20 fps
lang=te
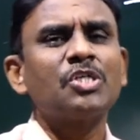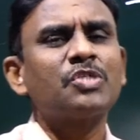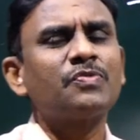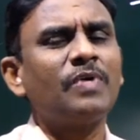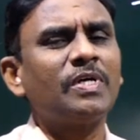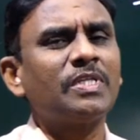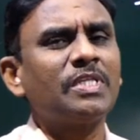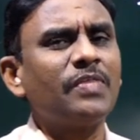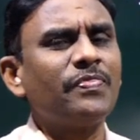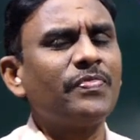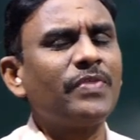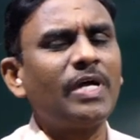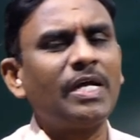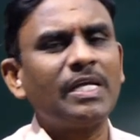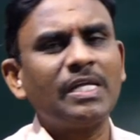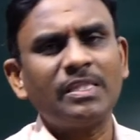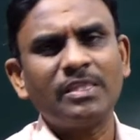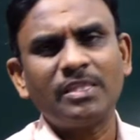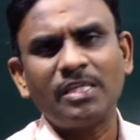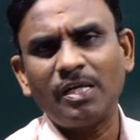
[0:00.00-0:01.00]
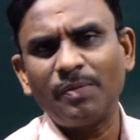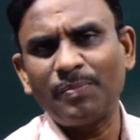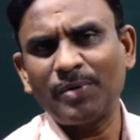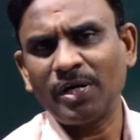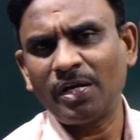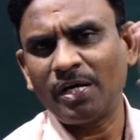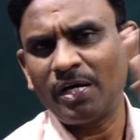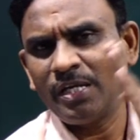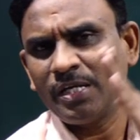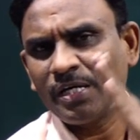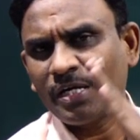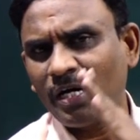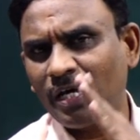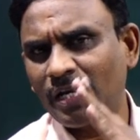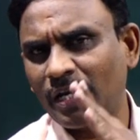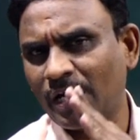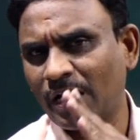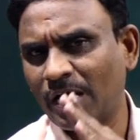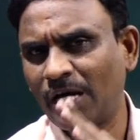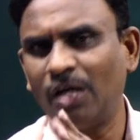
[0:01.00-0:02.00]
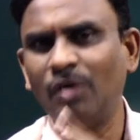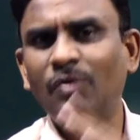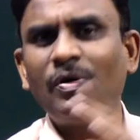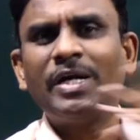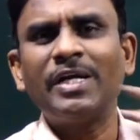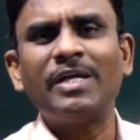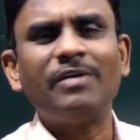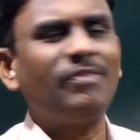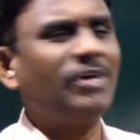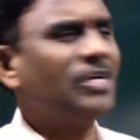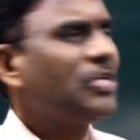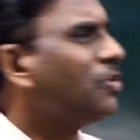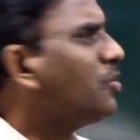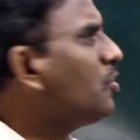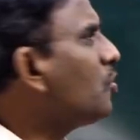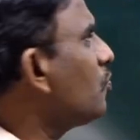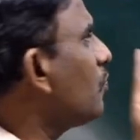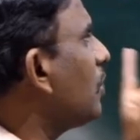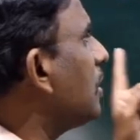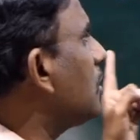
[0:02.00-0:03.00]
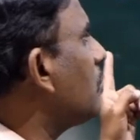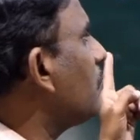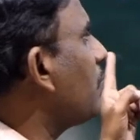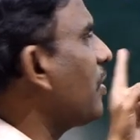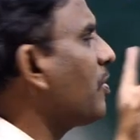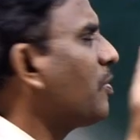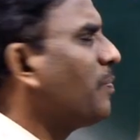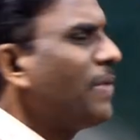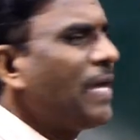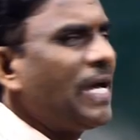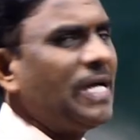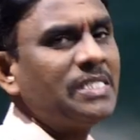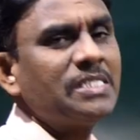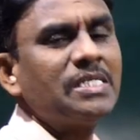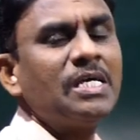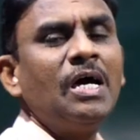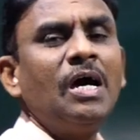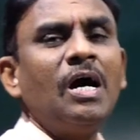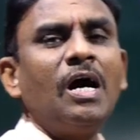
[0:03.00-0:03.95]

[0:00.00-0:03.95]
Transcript: స్వతంత్ర అనంతర ప్రణాళిక రకాలు అంటే వన్ టు ట్వెల్త్ ఫైవ్ ప్లాన్స్